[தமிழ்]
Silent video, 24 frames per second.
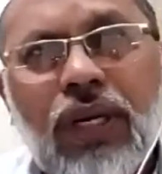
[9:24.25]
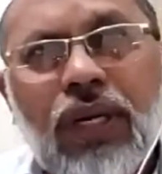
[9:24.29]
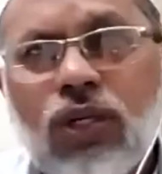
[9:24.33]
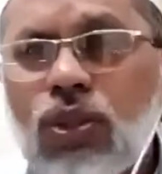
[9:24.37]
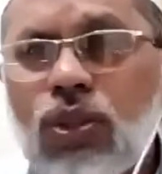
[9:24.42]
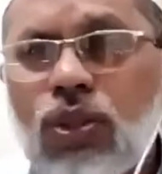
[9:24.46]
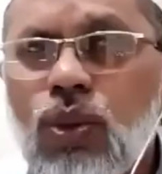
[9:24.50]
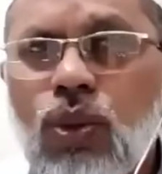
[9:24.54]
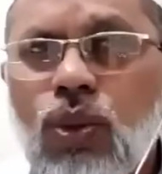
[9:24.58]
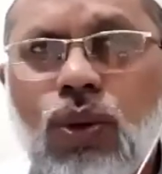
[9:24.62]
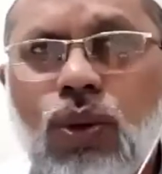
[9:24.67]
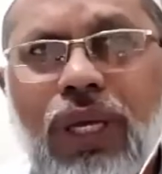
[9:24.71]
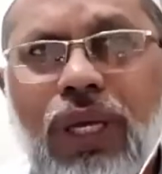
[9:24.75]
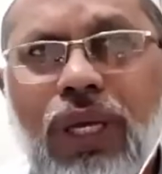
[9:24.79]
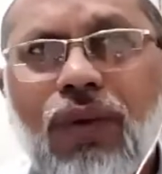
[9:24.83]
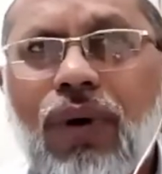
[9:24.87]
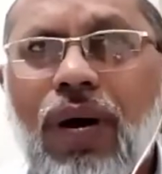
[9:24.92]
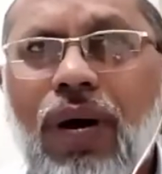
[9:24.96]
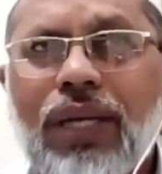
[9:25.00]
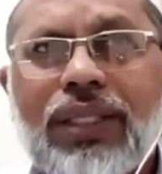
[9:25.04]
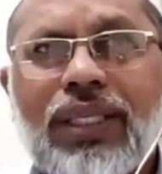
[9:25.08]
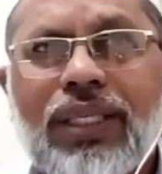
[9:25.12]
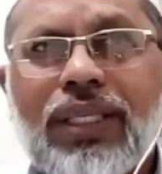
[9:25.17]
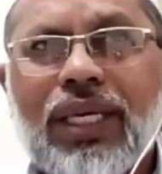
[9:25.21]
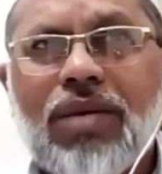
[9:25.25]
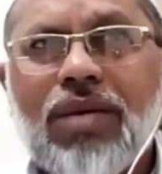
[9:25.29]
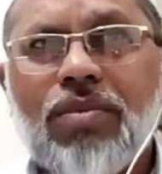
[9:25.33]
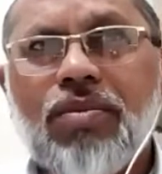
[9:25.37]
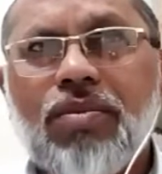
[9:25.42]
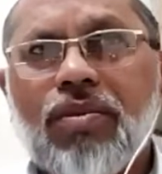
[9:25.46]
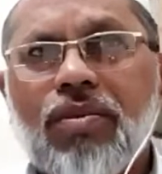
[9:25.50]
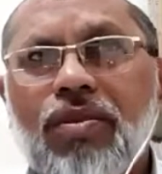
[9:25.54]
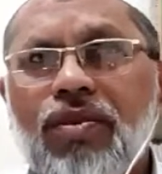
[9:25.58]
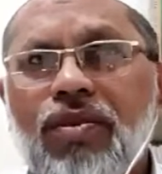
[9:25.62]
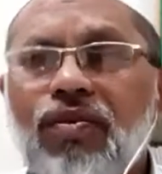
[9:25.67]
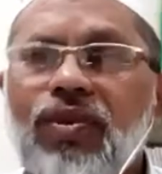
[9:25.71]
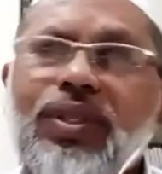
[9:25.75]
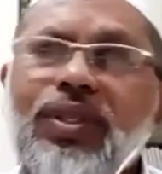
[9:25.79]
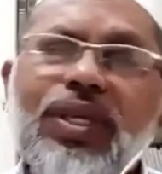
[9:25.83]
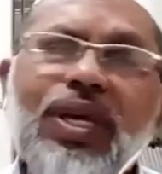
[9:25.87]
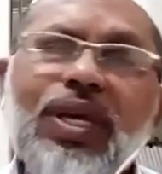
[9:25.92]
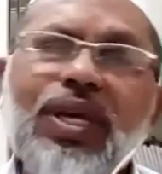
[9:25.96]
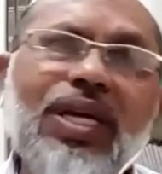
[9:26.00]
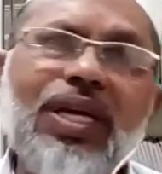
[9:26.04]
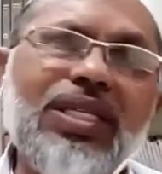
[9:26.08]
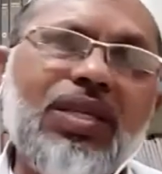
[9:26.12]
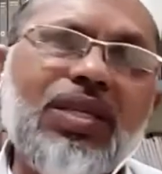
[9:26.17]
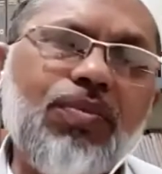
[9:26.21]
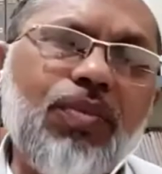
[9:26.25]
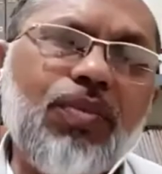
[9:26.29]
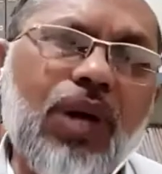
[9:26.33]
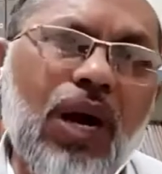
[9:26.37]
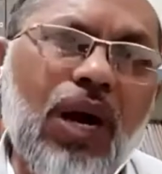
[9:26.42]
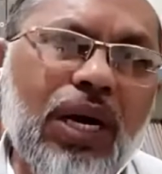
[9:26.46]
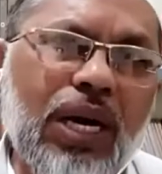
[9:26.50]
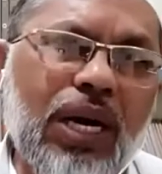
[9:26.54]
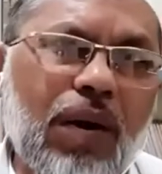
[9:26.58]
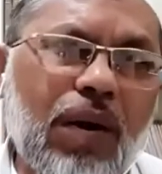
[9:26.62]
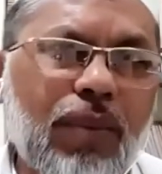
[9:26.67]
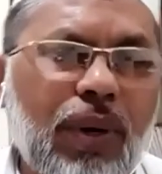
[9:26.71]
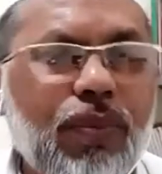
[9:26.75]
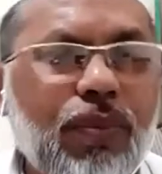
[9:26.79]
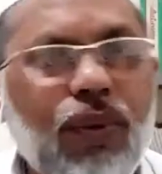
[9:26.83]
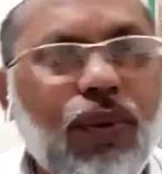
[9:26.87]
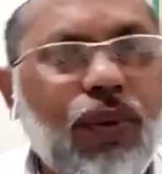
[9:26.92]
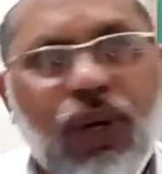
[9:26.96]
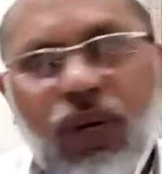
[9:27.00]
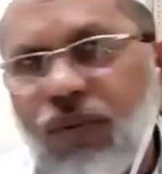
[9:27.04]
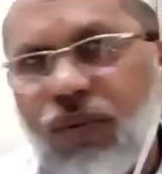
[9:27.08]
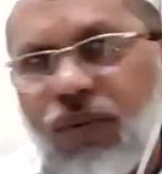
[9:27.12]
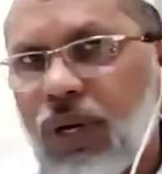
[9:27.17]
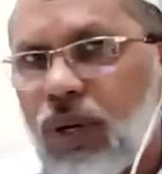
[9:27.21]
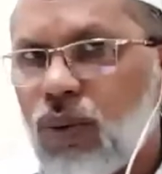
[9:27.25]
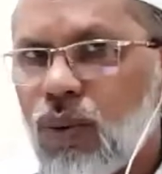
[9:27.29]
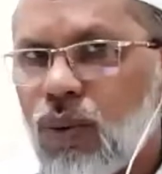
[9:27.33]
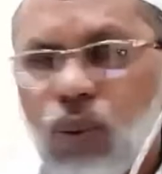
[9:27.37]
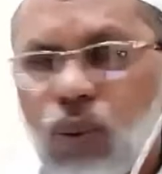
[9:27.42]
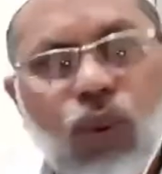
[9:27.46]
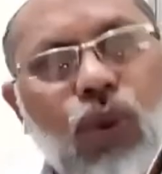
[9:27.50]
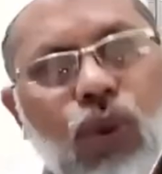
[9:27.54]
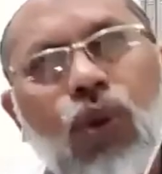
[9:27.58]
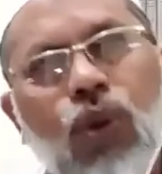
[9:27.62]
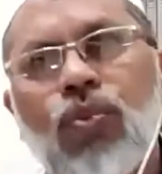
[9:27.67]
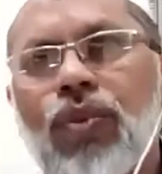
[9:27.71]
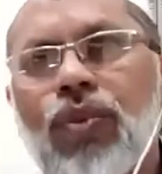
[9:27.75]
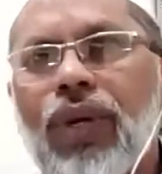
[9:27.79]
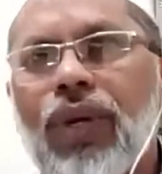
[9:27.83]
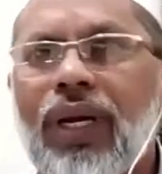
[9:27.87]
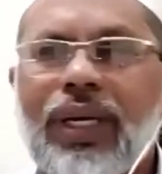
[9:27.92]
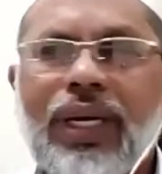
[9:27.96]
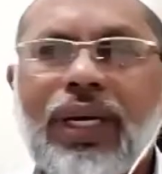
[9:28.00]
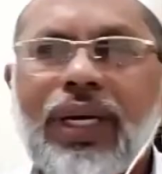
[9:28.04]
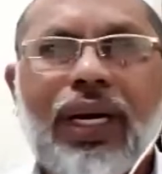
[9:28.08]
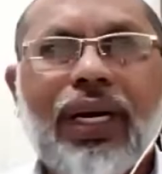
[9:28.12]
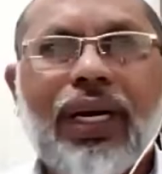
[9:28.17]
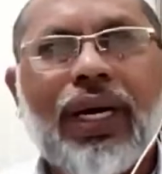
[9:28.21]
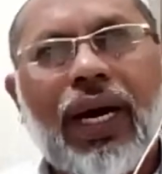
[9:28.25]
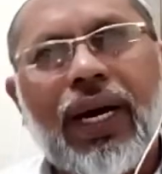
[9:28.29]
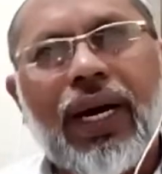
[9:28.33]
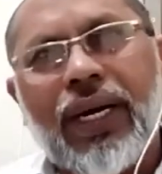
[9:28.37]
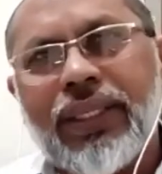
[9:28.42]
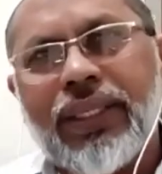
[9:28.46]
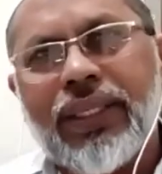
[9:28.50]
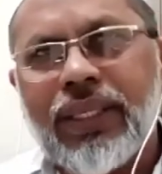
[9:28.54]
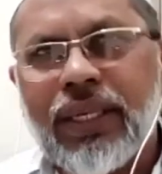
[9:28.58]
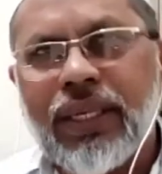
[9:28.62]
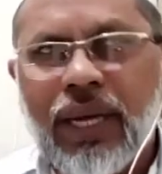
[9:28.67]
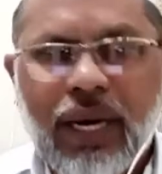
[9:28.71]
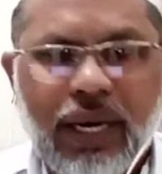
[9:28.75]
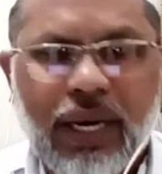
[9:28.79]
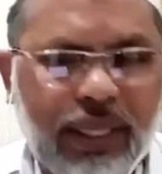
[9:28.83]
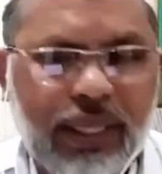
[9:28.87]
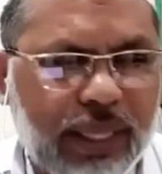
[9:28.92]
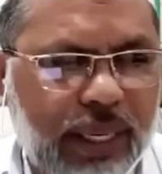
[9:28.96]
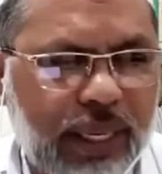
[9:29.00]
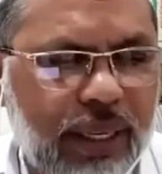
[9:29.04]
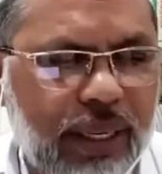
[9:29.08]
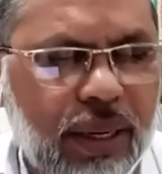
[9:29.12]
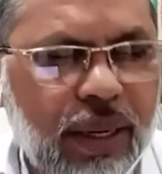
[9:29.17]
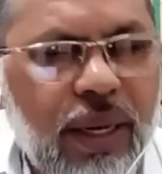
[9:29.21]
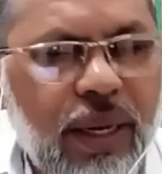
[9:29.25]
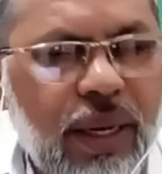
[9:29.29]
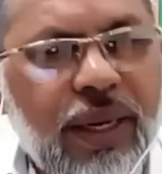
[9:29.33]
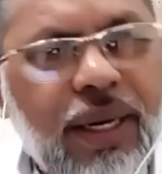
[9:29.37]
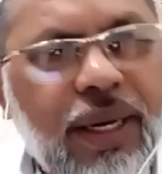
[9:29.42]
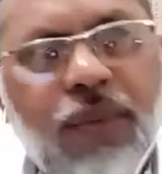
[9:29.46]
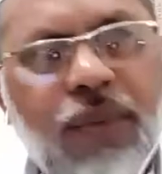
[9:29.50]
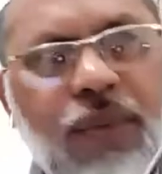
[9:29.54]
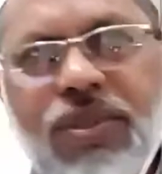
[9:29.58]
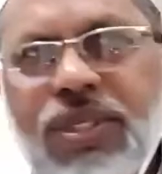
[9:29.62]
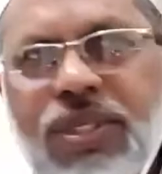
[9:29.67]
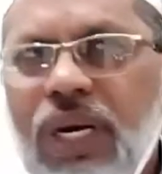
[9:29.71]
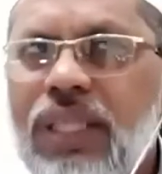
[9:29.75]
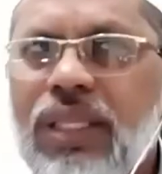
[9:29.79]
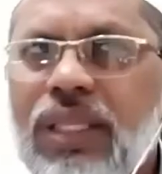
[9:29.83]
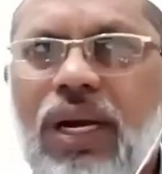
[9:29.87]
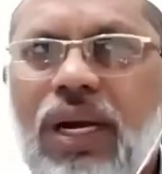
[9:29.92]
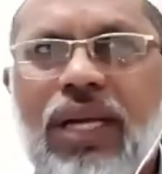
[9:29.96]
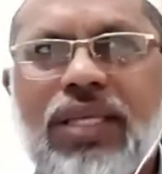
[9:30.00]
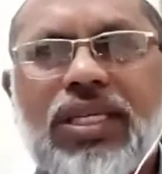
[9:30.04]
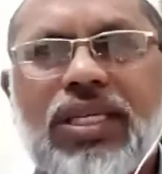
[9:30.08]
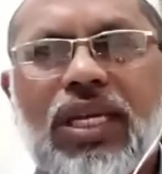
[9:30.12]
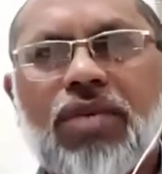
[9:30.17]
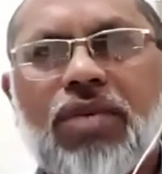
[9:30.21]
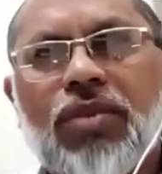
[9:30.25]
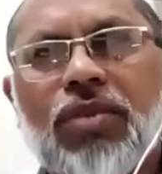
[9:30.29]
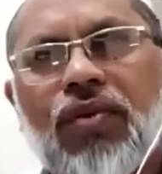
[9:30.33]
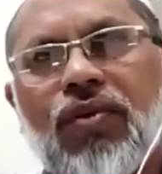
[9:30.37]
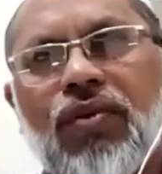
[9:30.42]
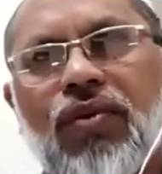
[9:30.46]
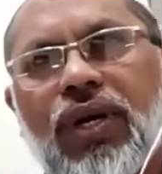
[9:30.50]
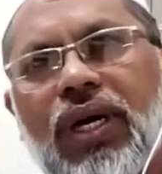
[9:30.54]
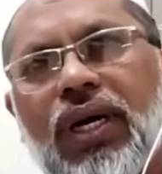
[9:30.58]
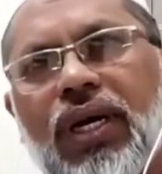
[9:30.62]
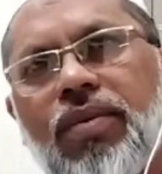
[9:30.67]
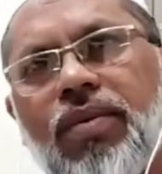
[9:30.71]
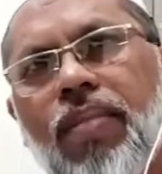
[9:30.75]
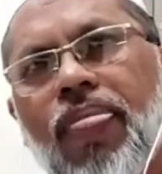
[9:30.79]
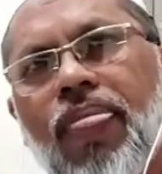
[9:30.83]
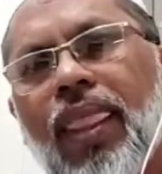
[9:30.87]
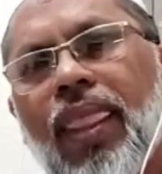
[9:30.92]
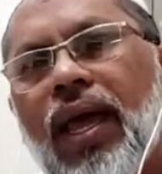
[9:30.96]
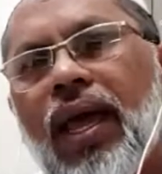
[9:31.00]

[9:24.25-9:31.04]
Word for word: ரசூலுடைய வார்த்தையும் வித்தியாசம் காணாமல் போய்விடக் கூடும் என்கிற காரணத்தினாலேயே நபிசல்லா அலிஸ்லாம் அவர்கள்